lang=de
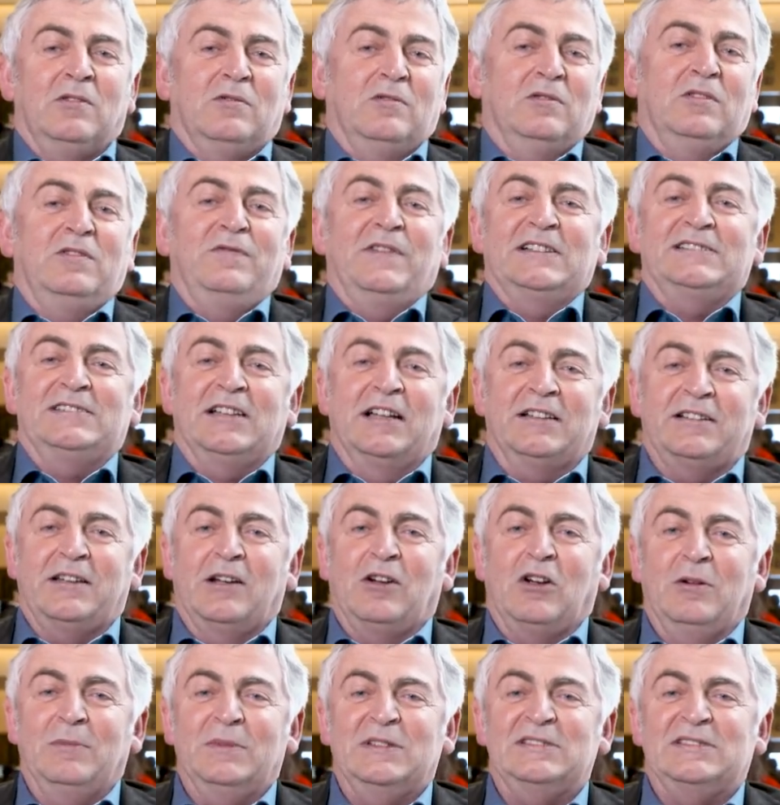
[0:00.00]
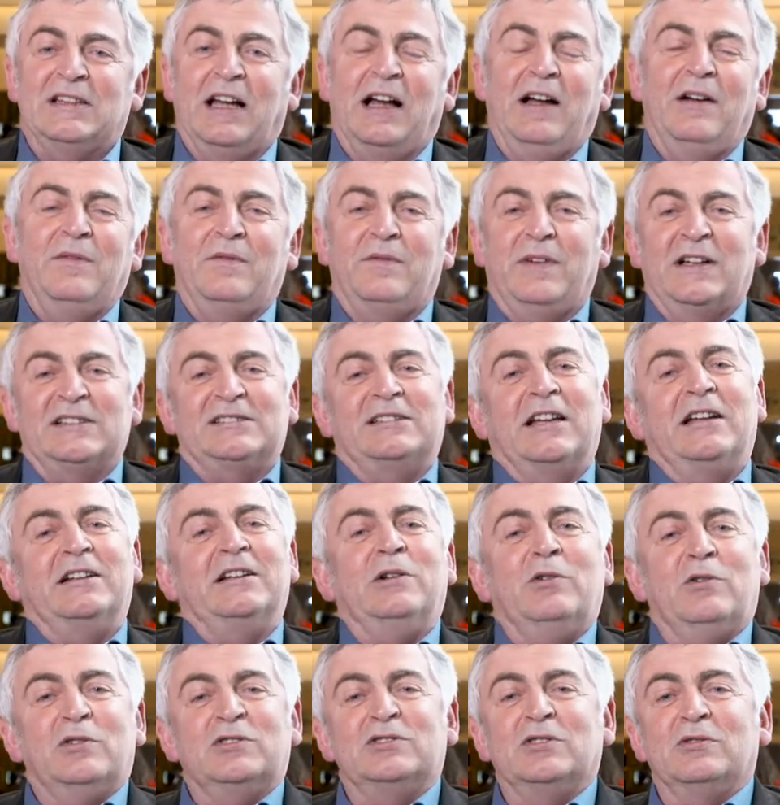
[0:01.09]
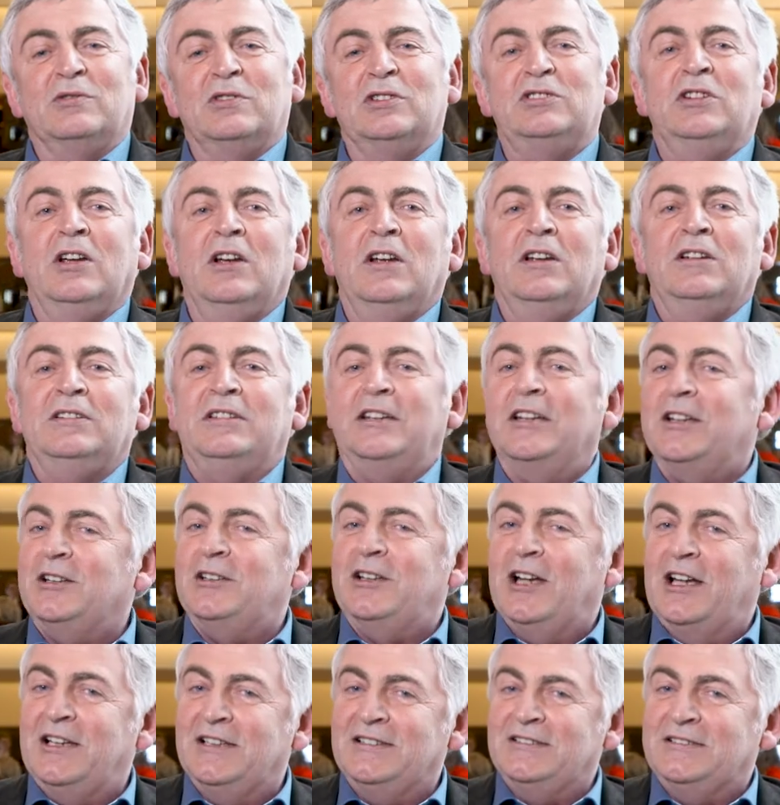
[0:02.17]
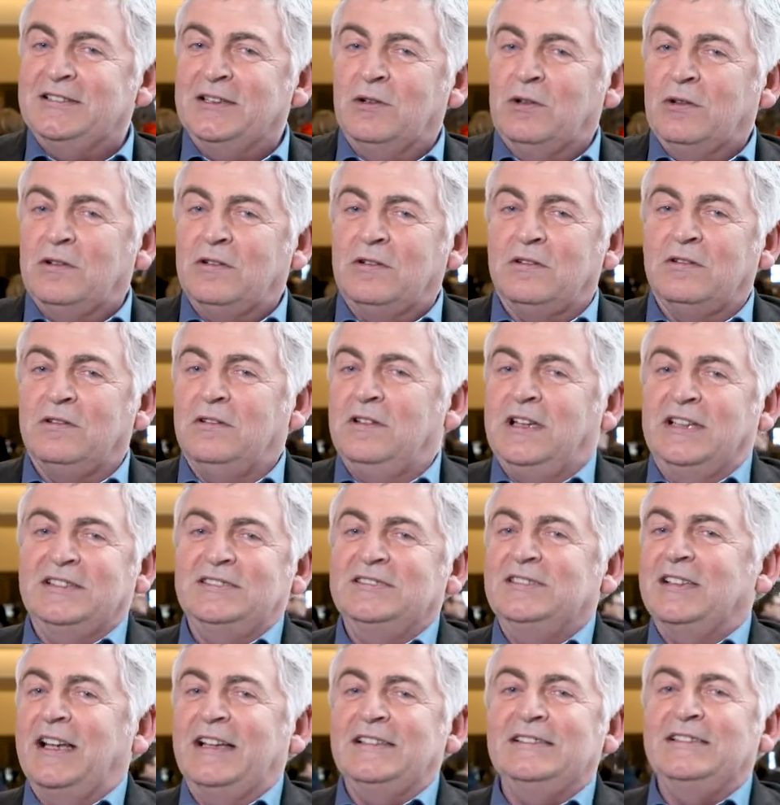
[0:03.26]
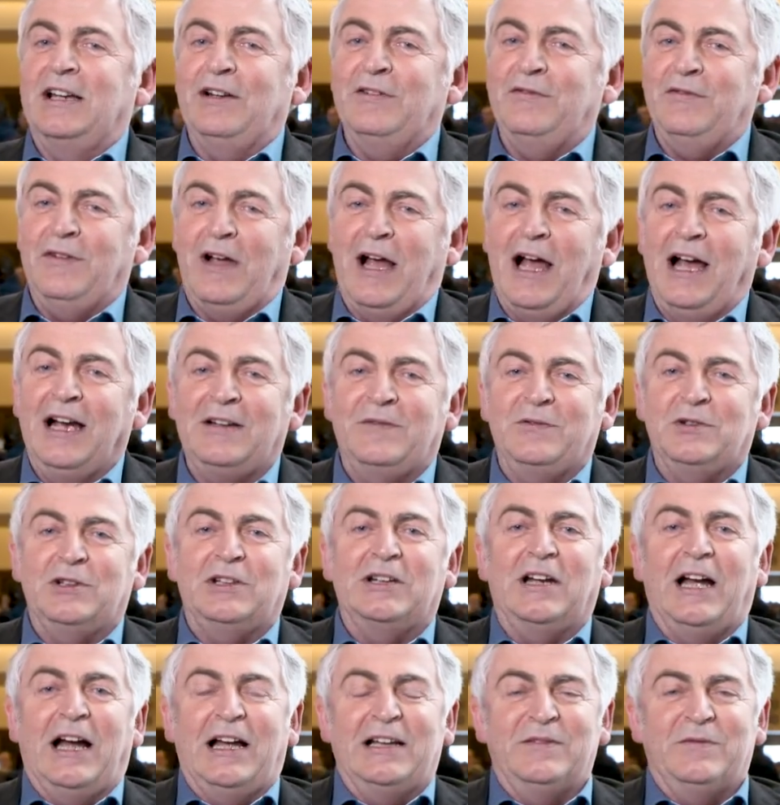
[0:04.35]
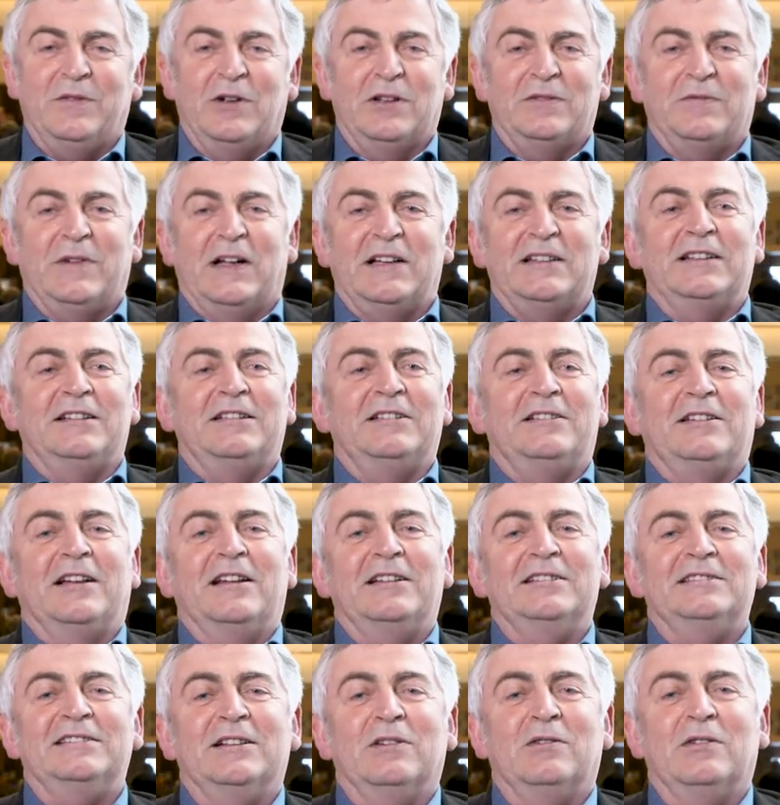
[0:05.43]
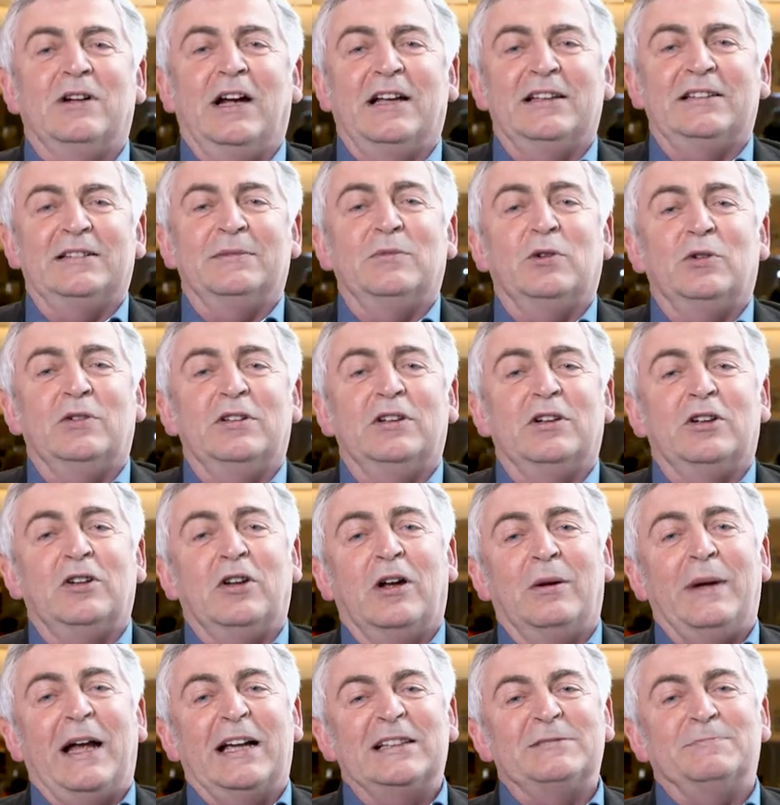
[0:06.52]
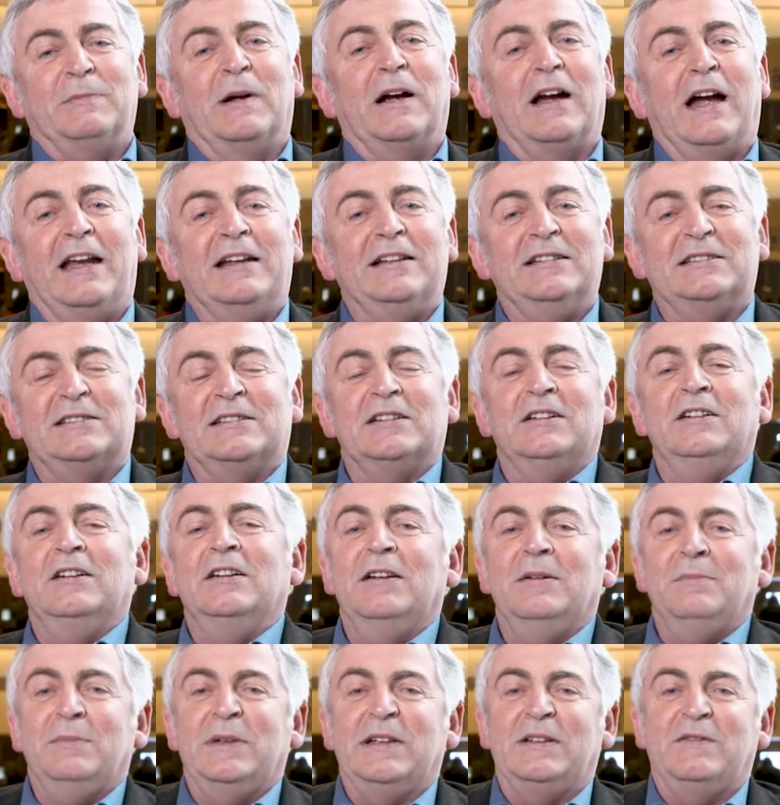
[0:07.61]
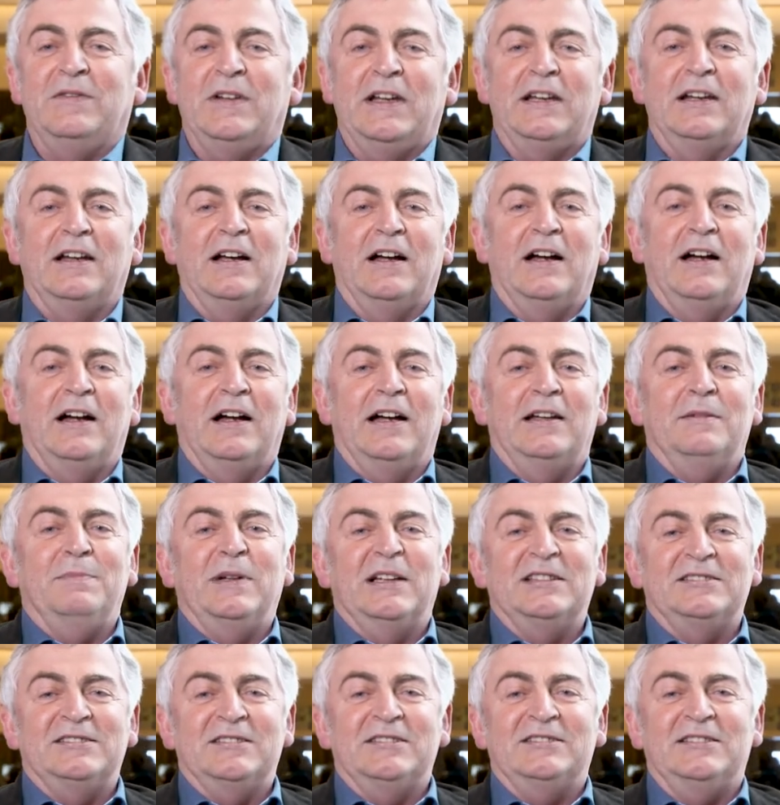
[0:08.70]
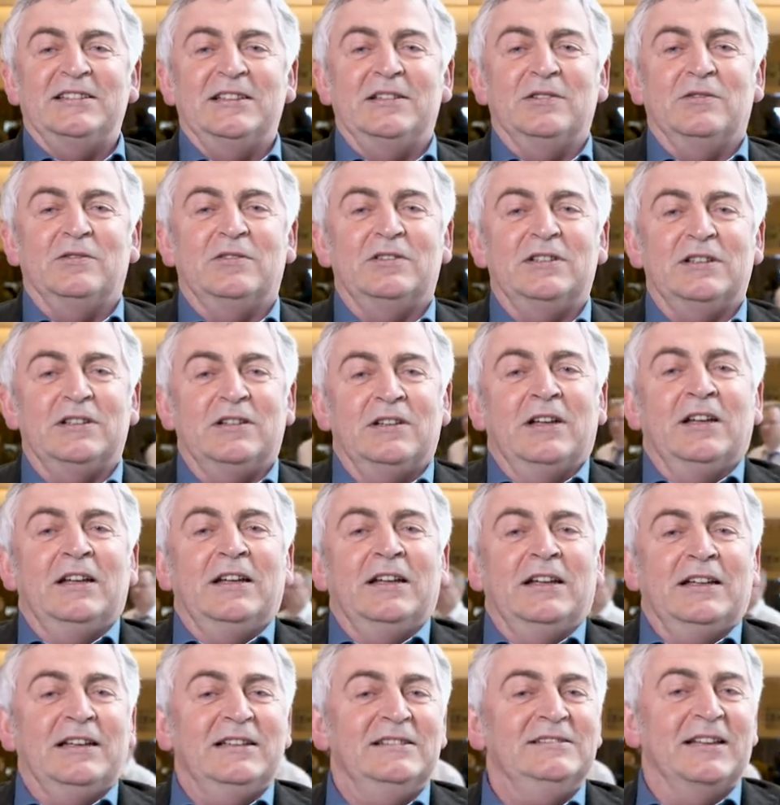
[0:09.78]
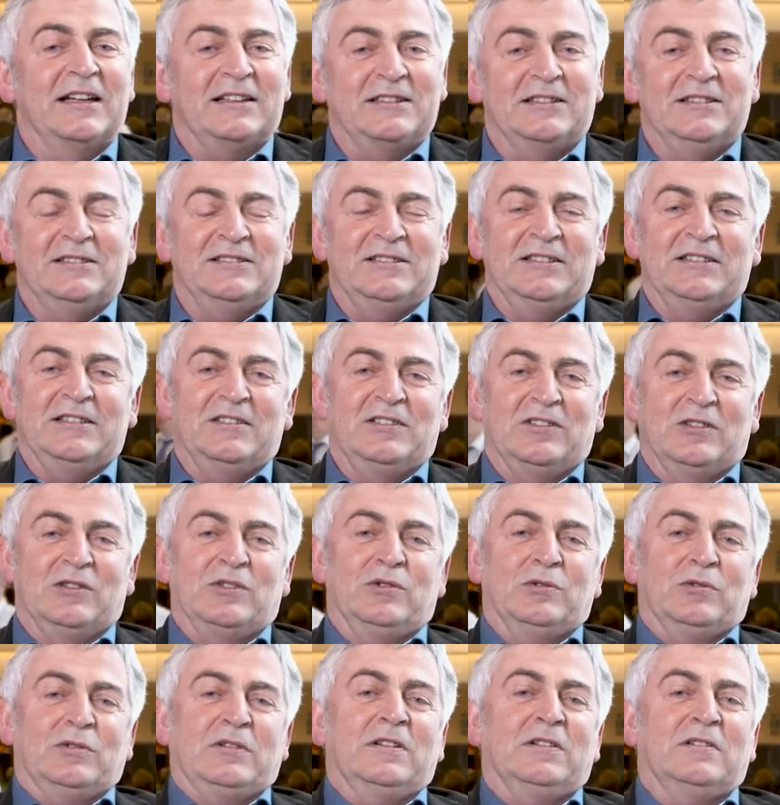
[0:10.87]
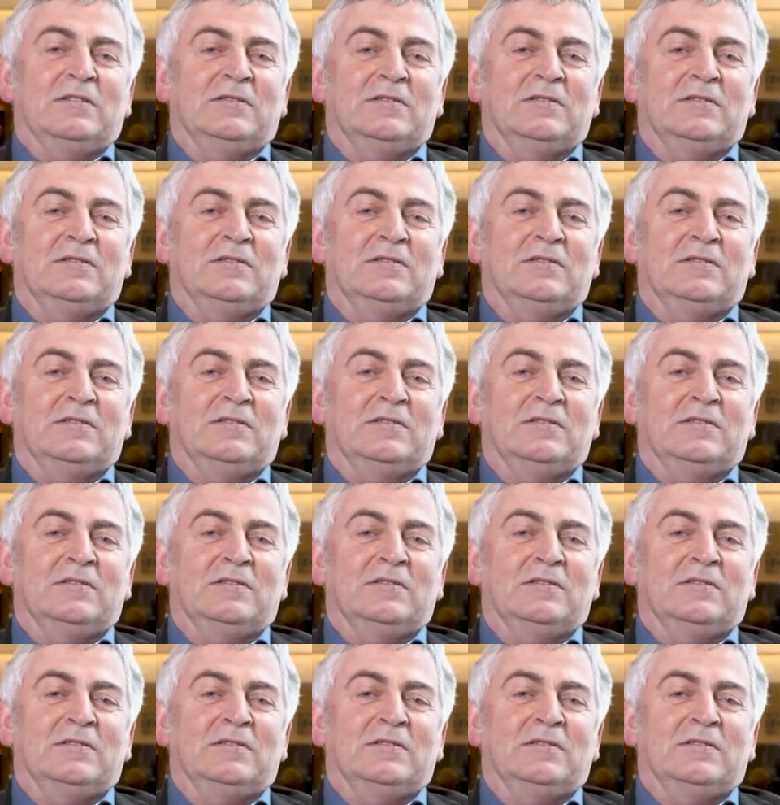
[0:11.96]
Und was sagt der Kommissar, was da die Lösung ist? Digitalisierung. Das ist eine sehr fragwürdige Antwort, weil Digitalisierung hat im Grunde genommen erstmal gar nichts mit weniger an Pestiziden und Insektiziden zu tun.